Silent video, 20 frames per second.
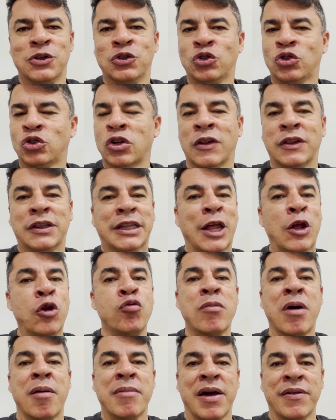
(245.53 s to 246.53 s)
Só tem
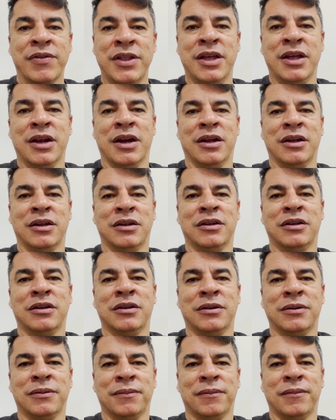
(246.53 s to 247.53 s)
uma maneira,
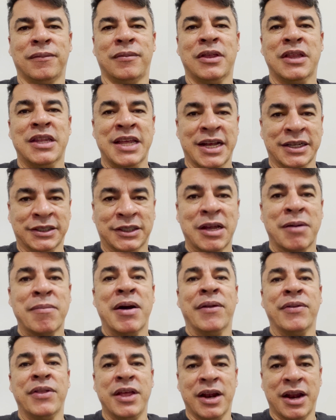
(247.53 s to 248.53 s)
e essa
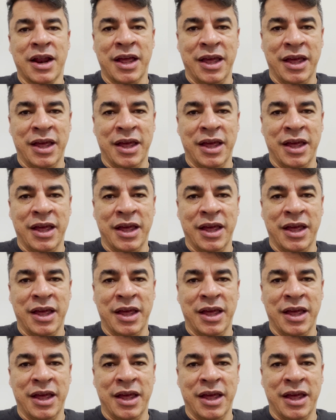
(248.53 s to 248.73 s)
maneira